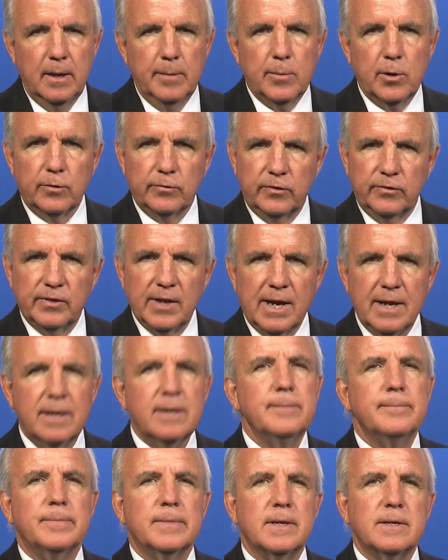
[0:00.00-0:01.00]
Pero si
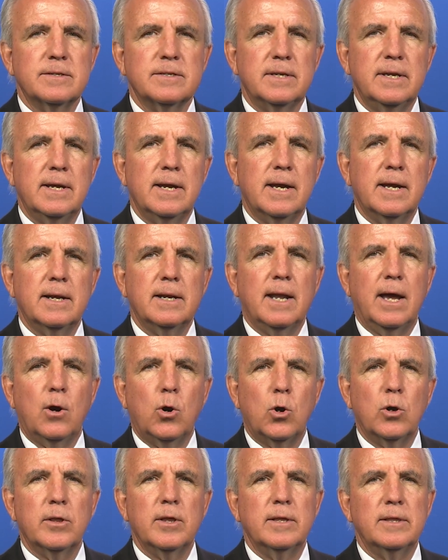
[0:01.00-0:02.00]
salen, sigan la
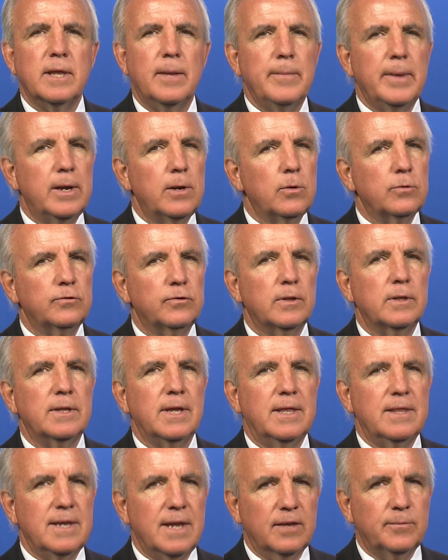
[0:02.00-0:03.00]
orden de menos
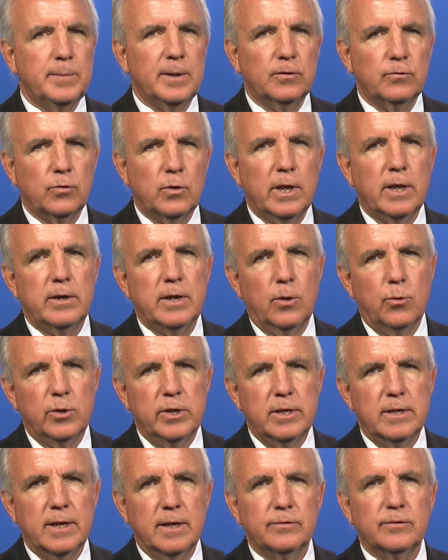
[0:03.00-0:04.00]
de 10 personas
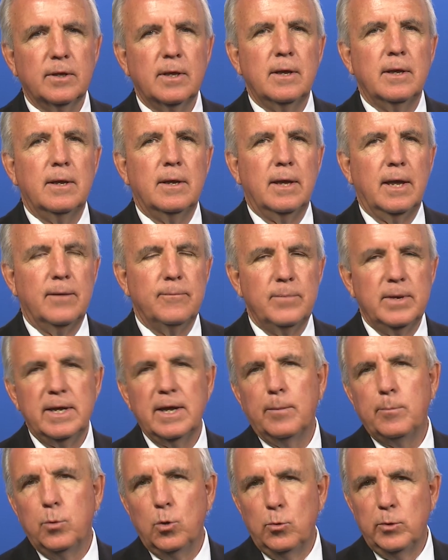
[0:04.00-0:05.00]
reunidas en
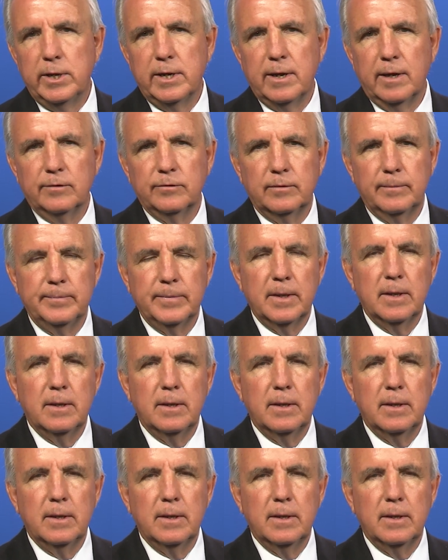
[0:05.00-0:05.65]
vías públicas.